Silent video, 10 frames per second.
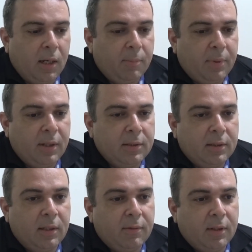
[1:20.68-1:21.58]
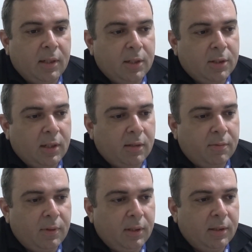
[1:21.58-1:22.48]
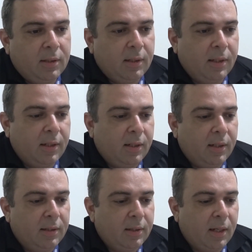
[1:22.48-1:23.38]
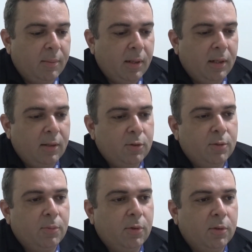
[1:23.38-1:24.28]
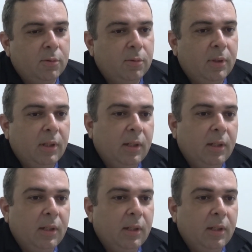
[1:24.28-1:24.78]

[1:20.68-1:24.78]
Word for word: A empresa, na verdade, ela vem é, trabalhando de modo